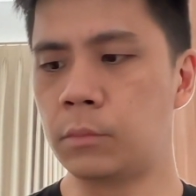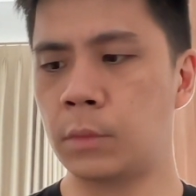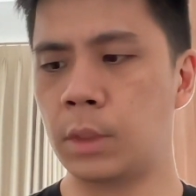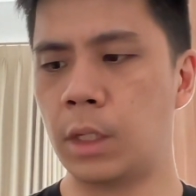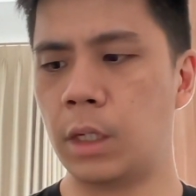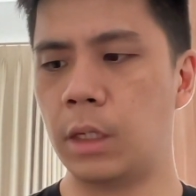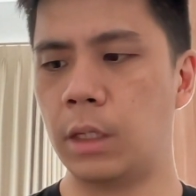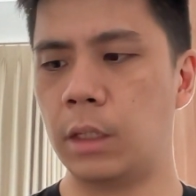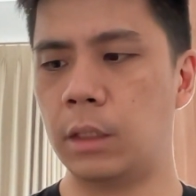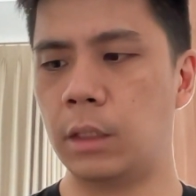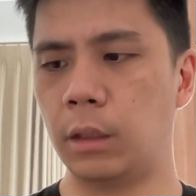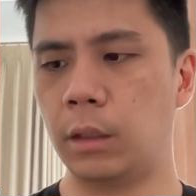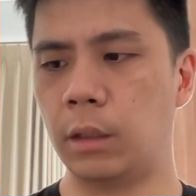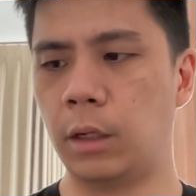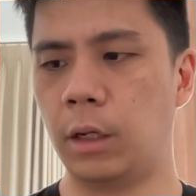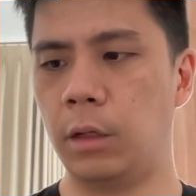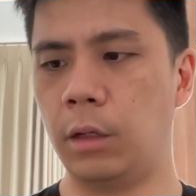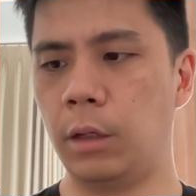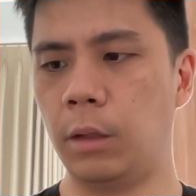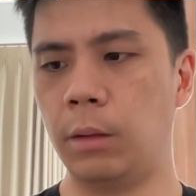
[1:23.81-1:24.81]
Nah,
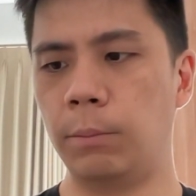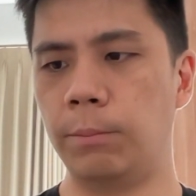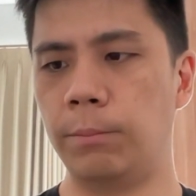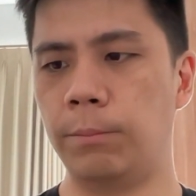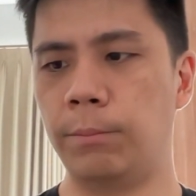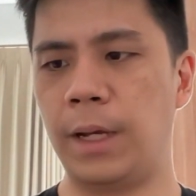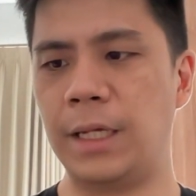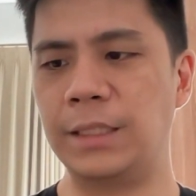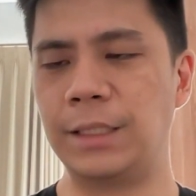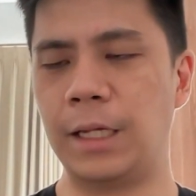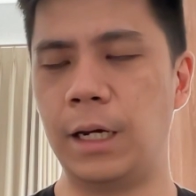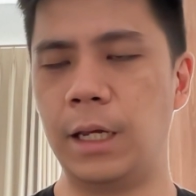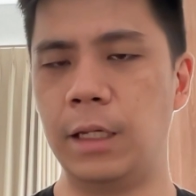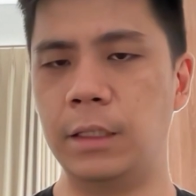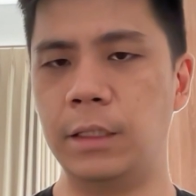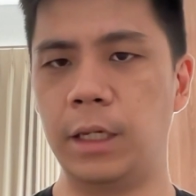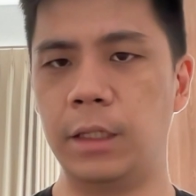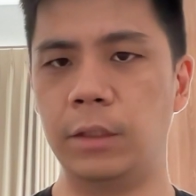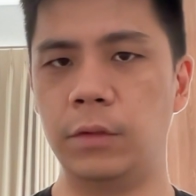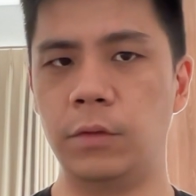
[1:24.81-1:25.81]
kalau
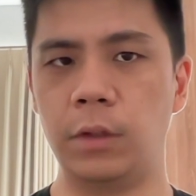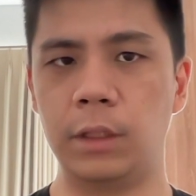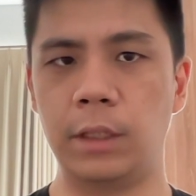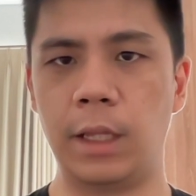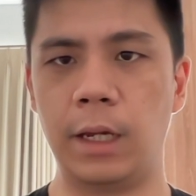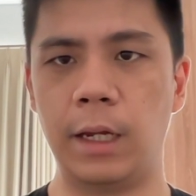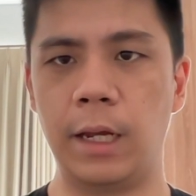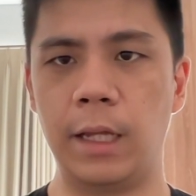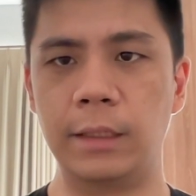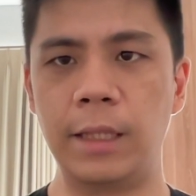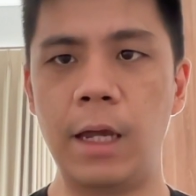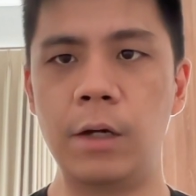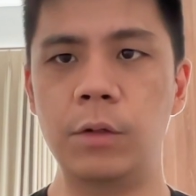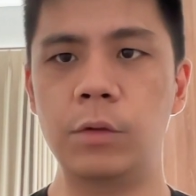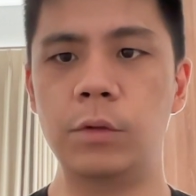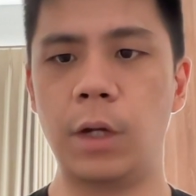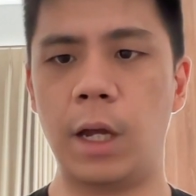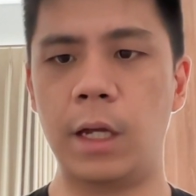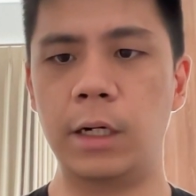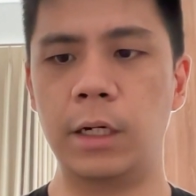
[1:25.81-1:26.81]
masalahnya itu kita nggak
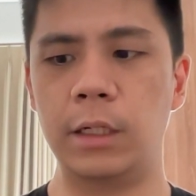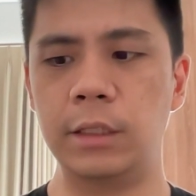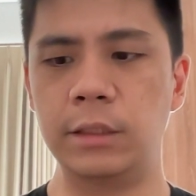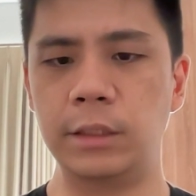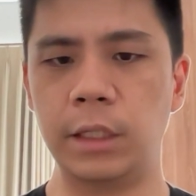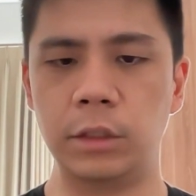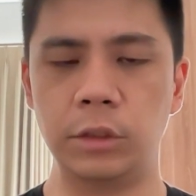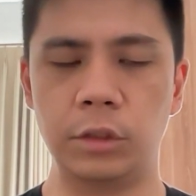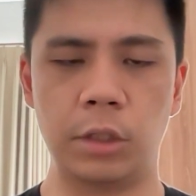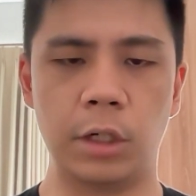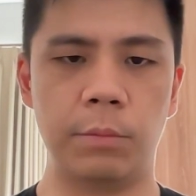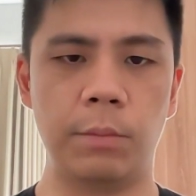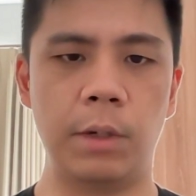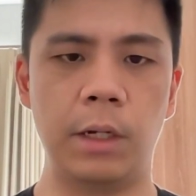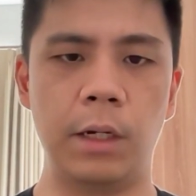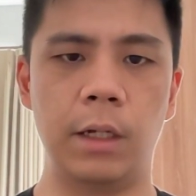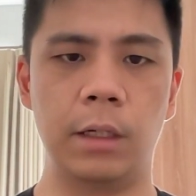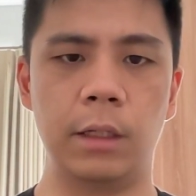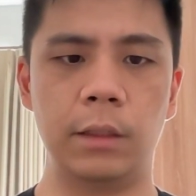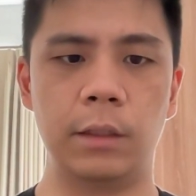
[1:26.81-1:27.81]
tahu ada di sensor yang
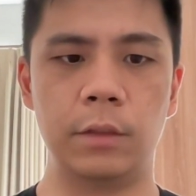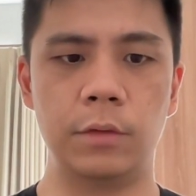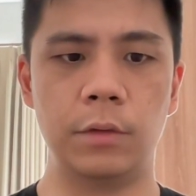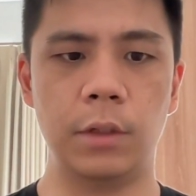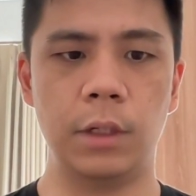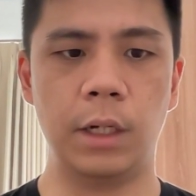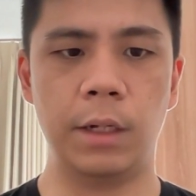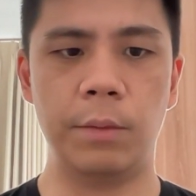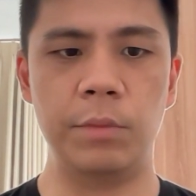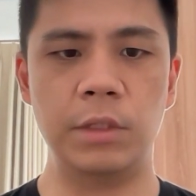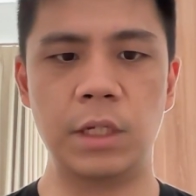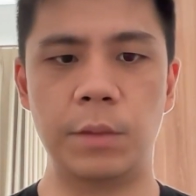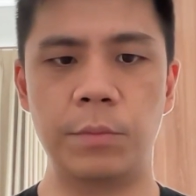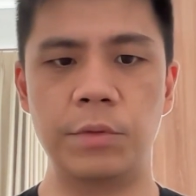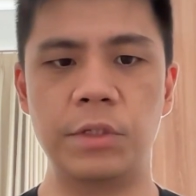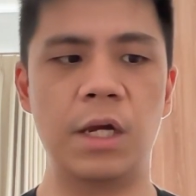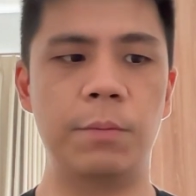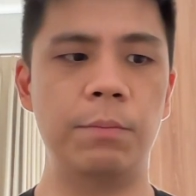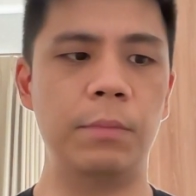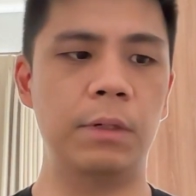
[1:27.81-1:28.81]
mana, kita juga nggak bisa
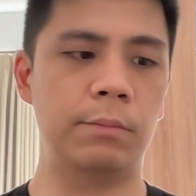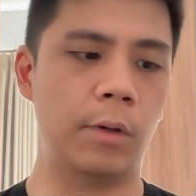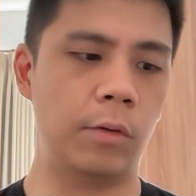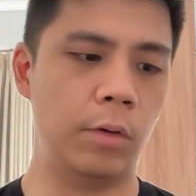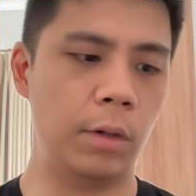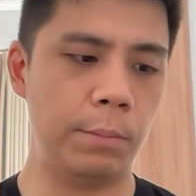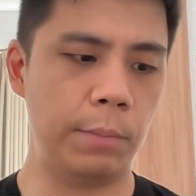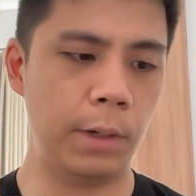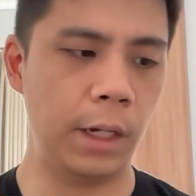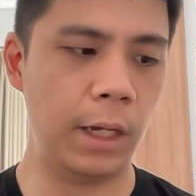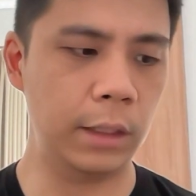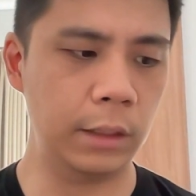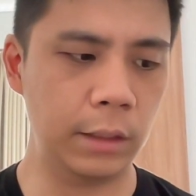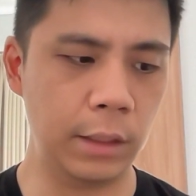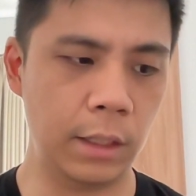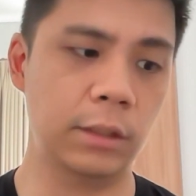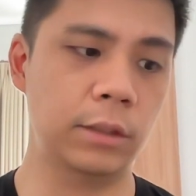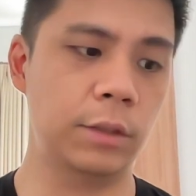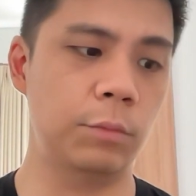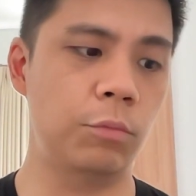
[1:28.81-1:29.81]
menjamin bahwa
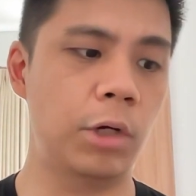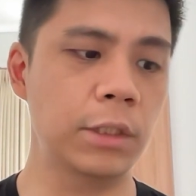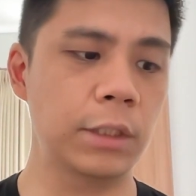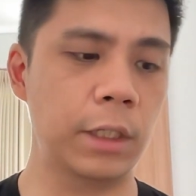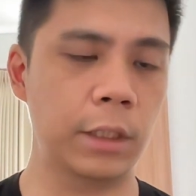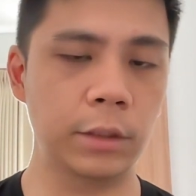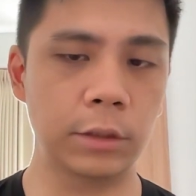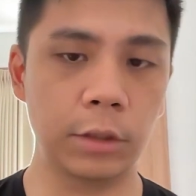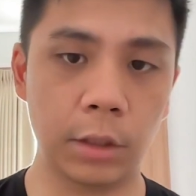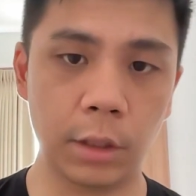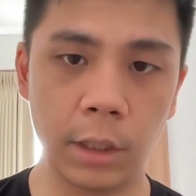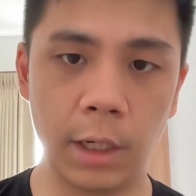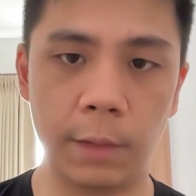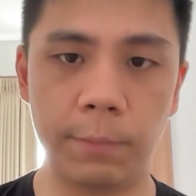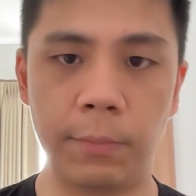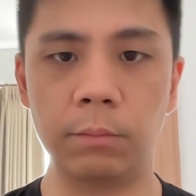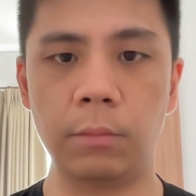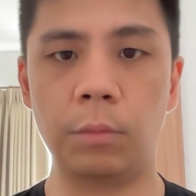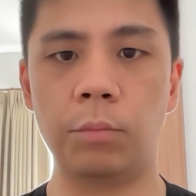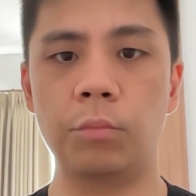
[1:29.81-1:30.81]
penggantian sebuah sensor
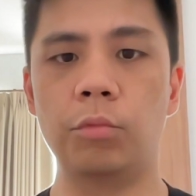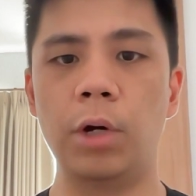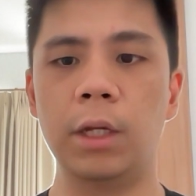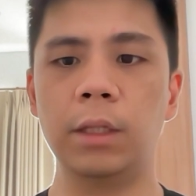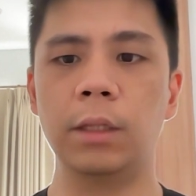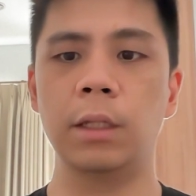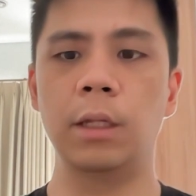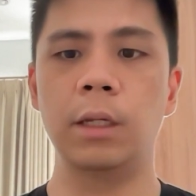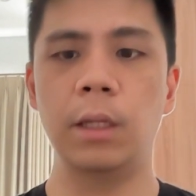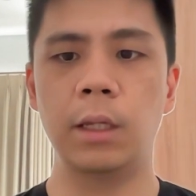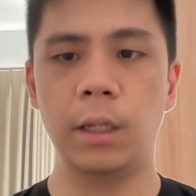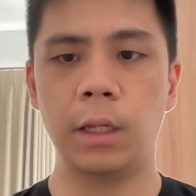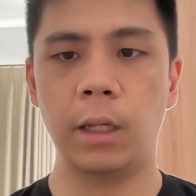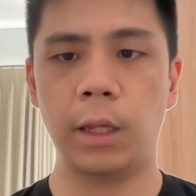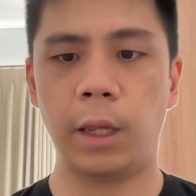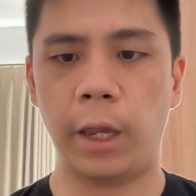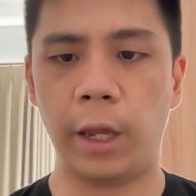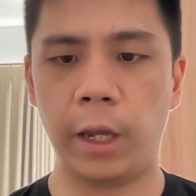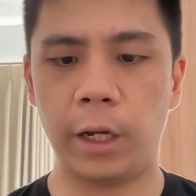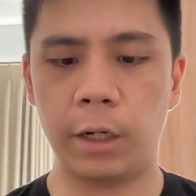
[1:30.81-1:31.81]
dapat membuat
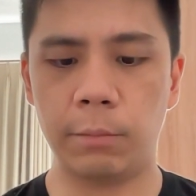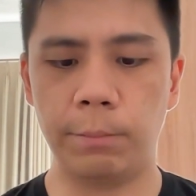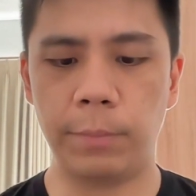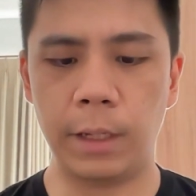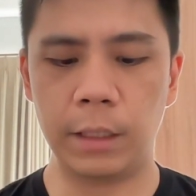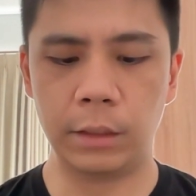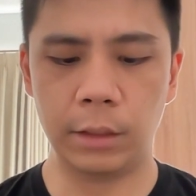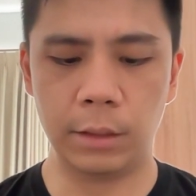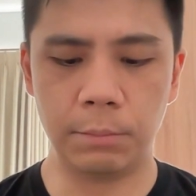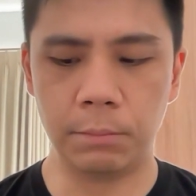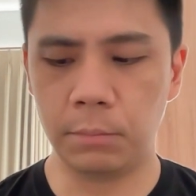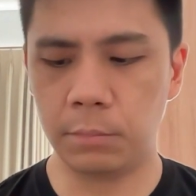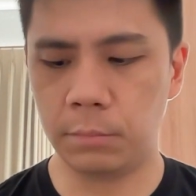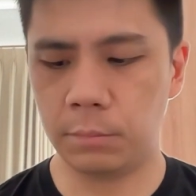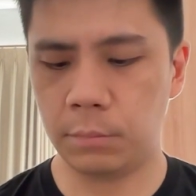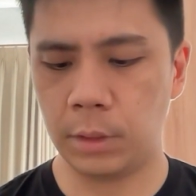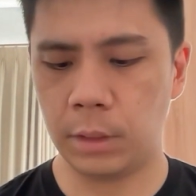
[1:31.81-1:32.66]
N46